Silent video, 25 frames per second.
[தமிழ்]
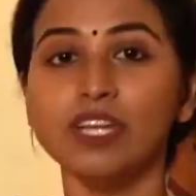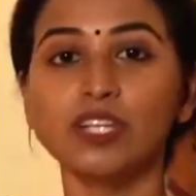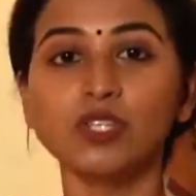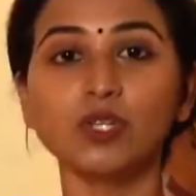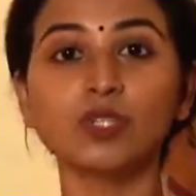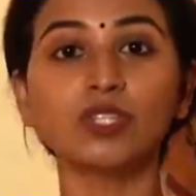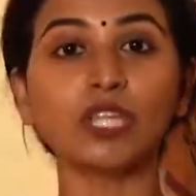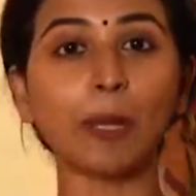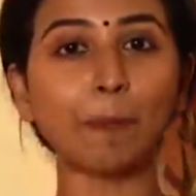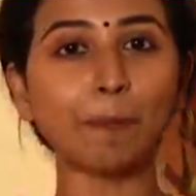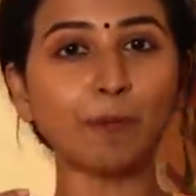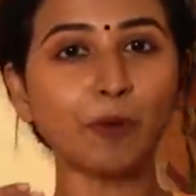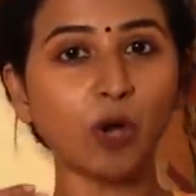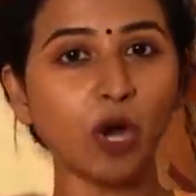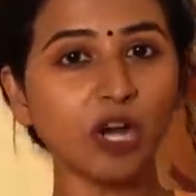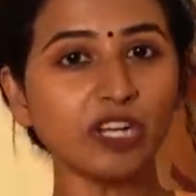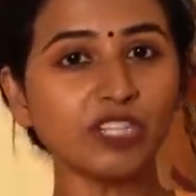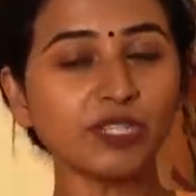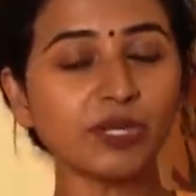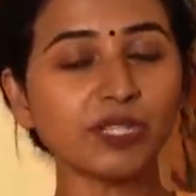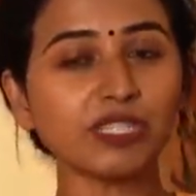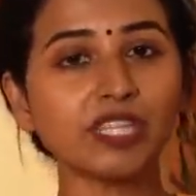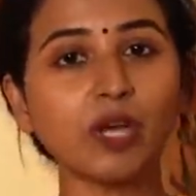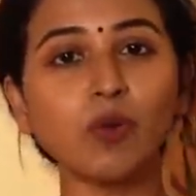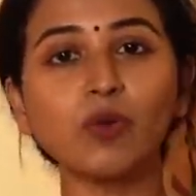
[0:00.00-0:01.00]
சோ
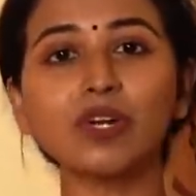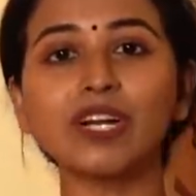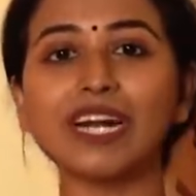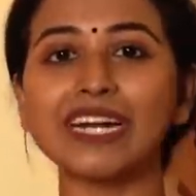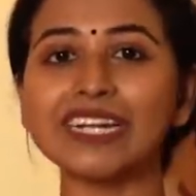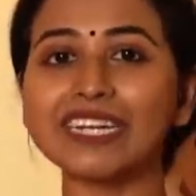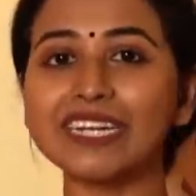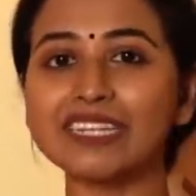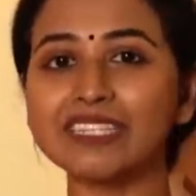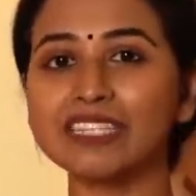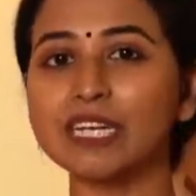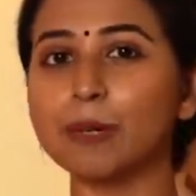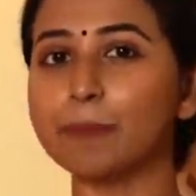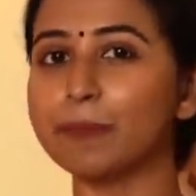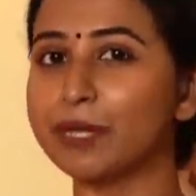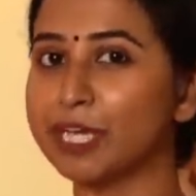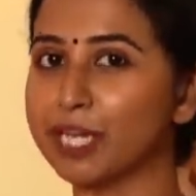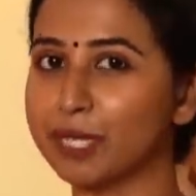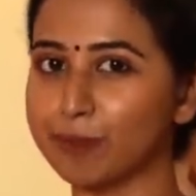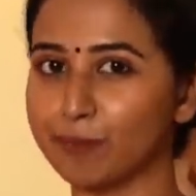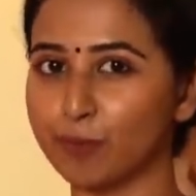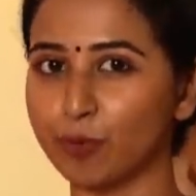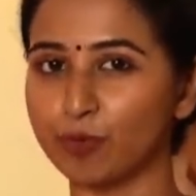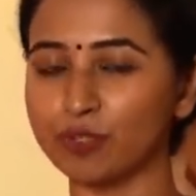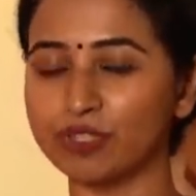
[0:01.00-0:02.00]
சப்கான்சியஸா ஒன் நடக்குது
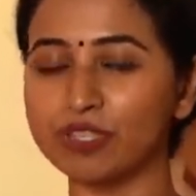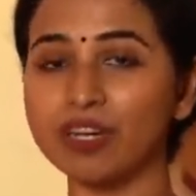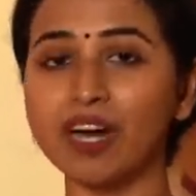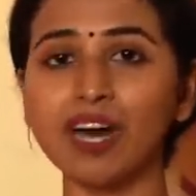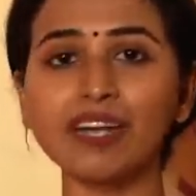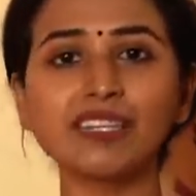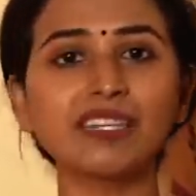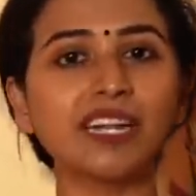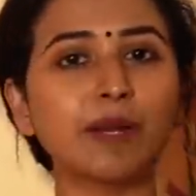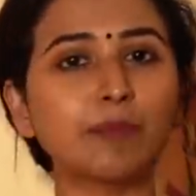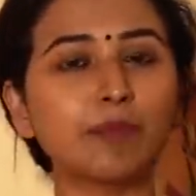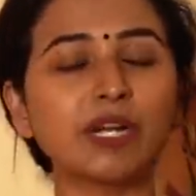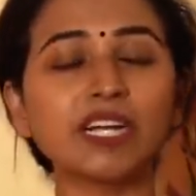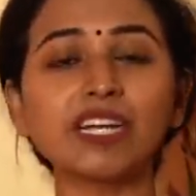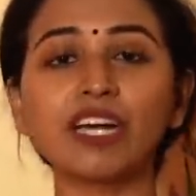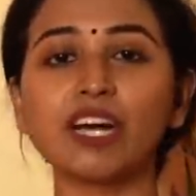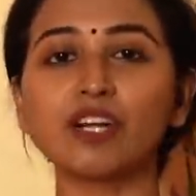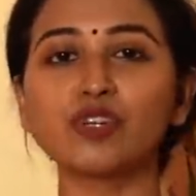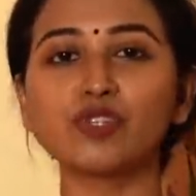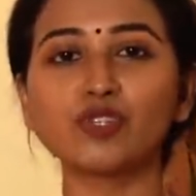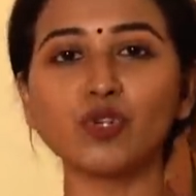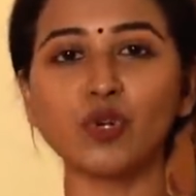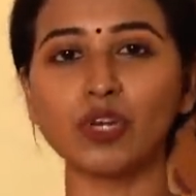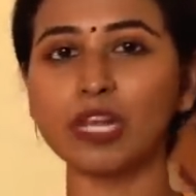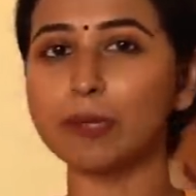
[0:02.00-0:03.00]
அப்படிங்கும் போது அது நம்மளால
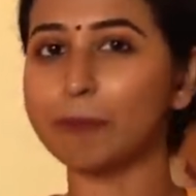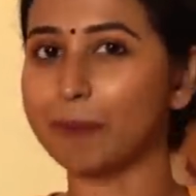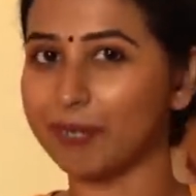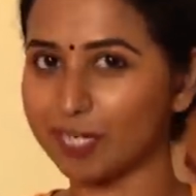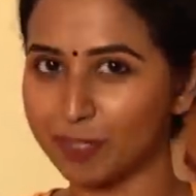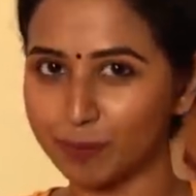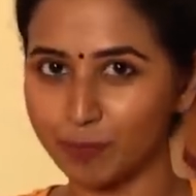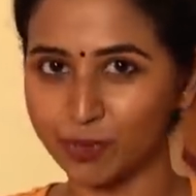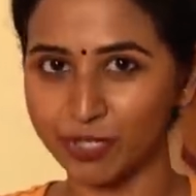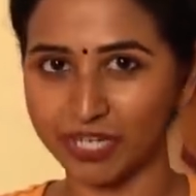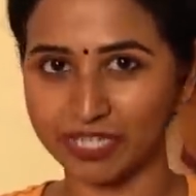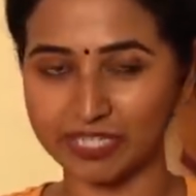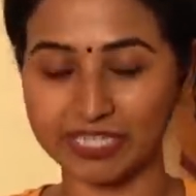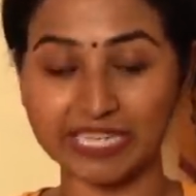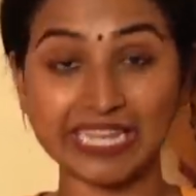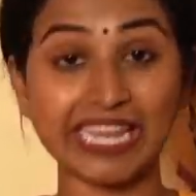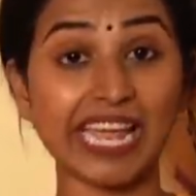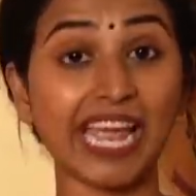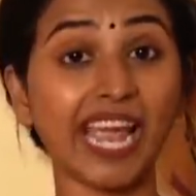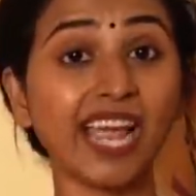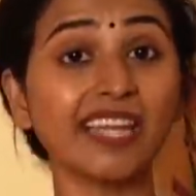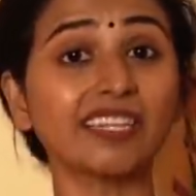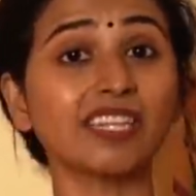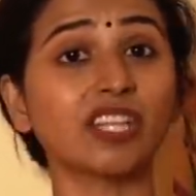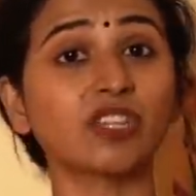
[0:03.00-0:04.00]
கண்ட்ரோலே பண்ண முடியாது
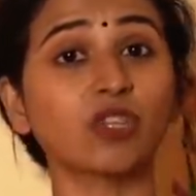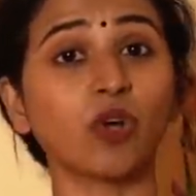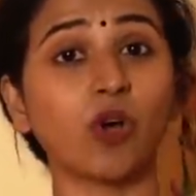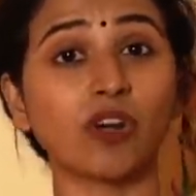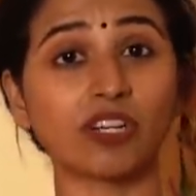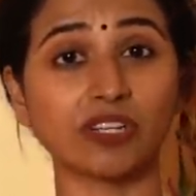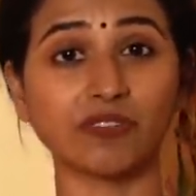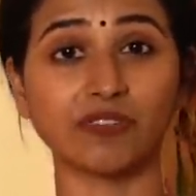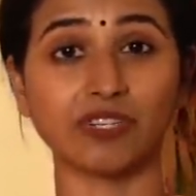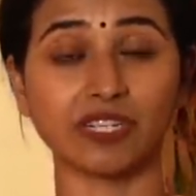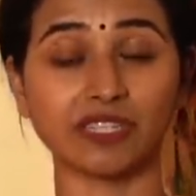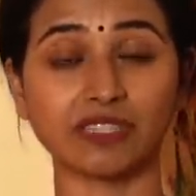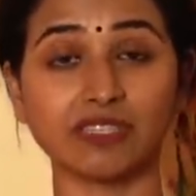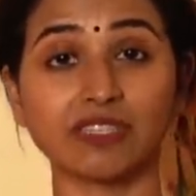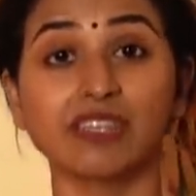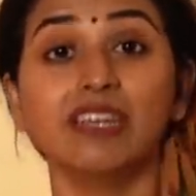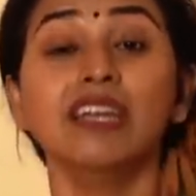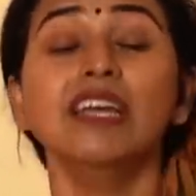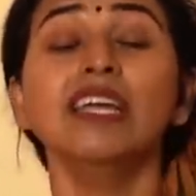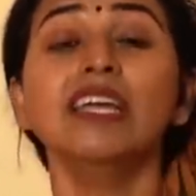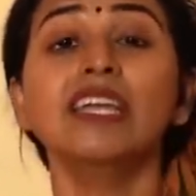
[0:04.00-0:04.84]
ஏன் இந்த தாட் வருது